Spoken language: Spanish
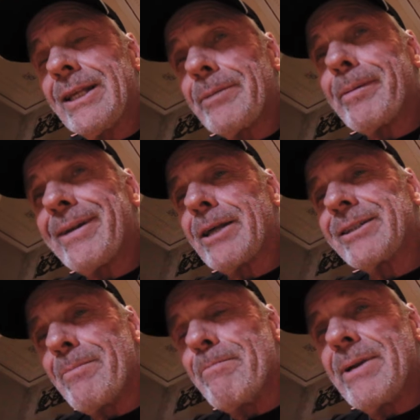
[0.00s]
en esta primera
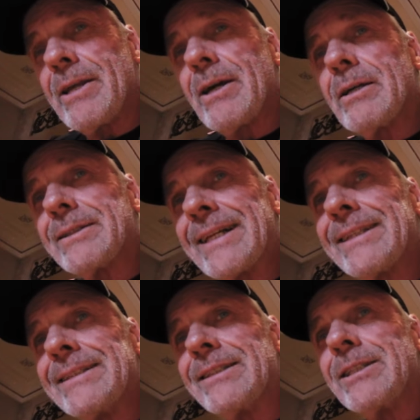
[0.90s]
asamblea
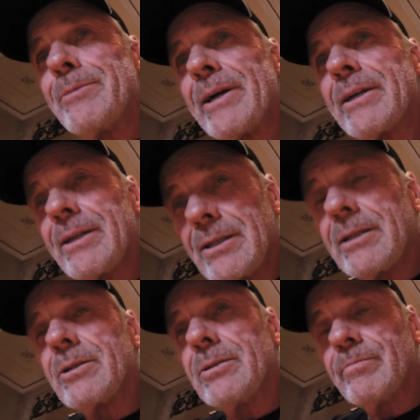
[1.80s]
tratan ese tema que,
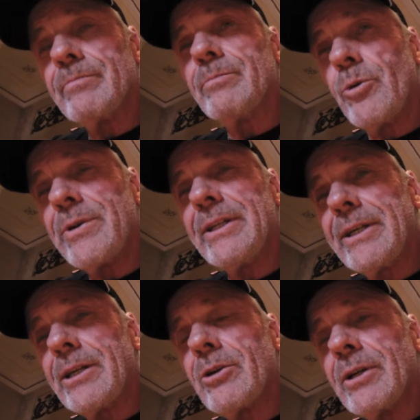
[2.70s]
muy bien
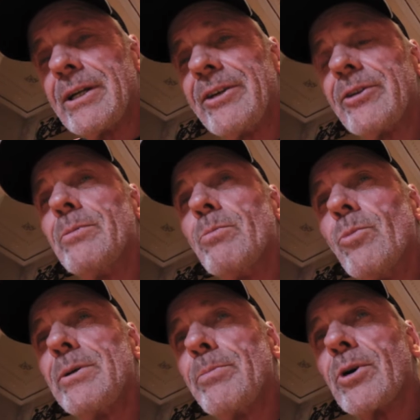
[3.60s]
dijeron, es
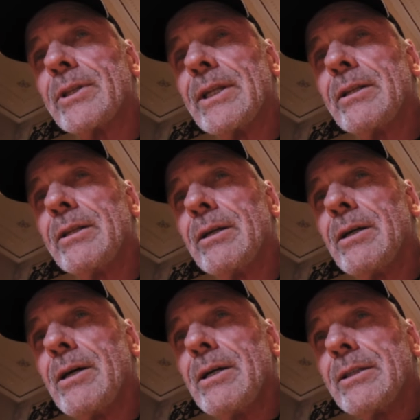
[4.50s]
muy importante
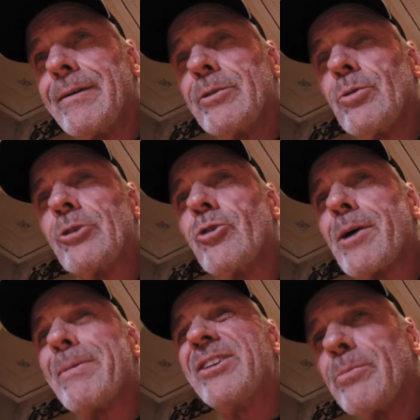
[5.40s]
tal vez una
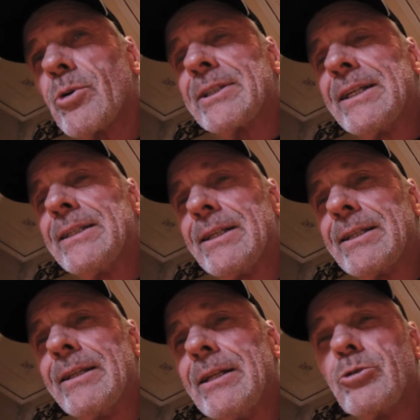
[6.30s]
obras más importantes
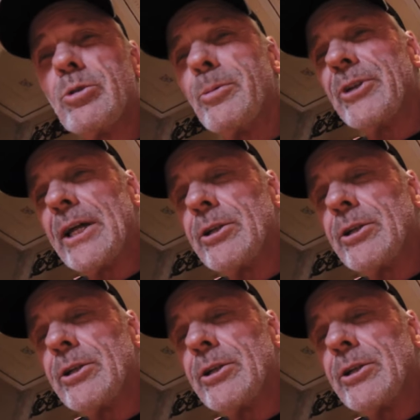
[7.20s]
de los últimos